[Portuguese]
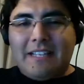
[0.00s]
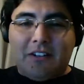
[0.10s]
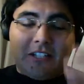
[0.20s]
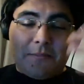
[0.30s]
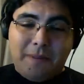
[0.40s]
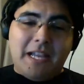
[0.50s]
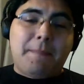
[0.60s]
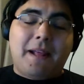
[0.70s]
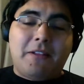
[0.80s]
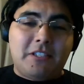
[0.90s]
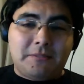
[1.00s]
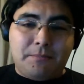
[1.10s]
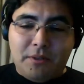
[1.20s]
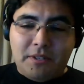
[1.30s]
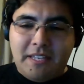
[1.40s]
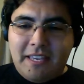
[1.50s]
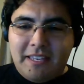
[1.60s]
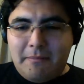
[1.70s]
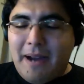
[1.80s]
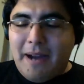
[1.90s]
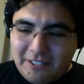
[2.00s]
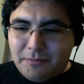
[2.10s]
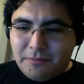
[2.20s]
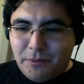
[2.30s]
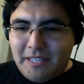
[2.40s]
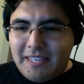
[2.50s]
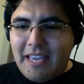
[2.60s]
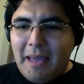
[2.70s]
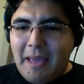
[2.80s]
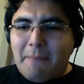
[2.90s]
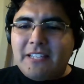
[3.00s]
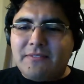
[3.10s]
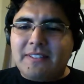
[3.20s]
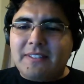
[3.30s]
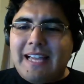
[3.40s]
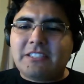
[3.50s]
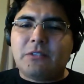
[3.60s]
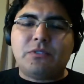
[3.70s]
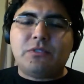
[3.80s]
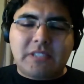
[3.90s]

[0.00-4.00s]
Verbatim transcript: Agora explica para nós por que que Márcio, por que que é mais vantagem usar o